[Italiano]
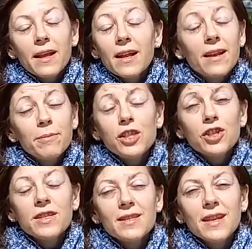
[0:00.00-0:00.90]

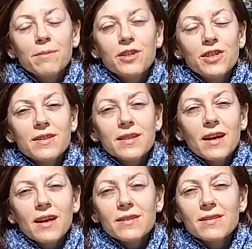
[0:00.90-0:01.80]
l'amicizia,
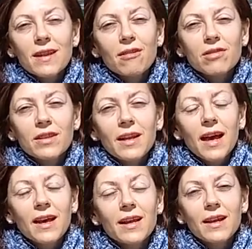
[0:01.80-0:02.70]
l'amicizia
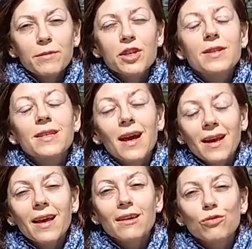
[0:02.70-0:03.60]
straordinaria, l'amicizia
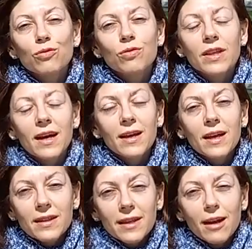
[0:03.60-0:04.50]
accaduta
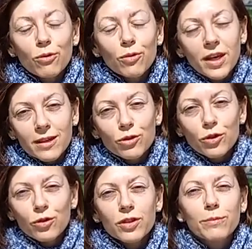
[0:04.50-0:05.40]
tra lui e
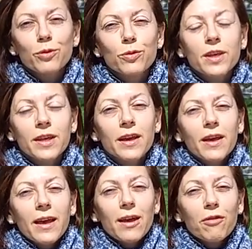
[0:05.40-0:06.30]
Antonio Tabucchi
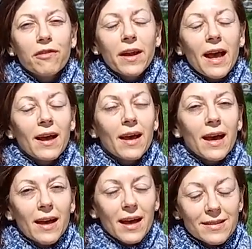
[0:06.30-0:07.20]
e lo farà
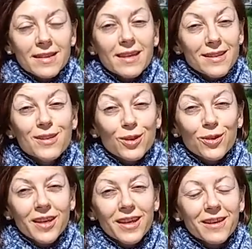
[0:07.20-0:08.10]
a
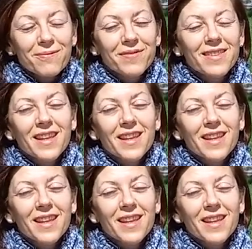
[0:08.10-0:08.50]
stazioni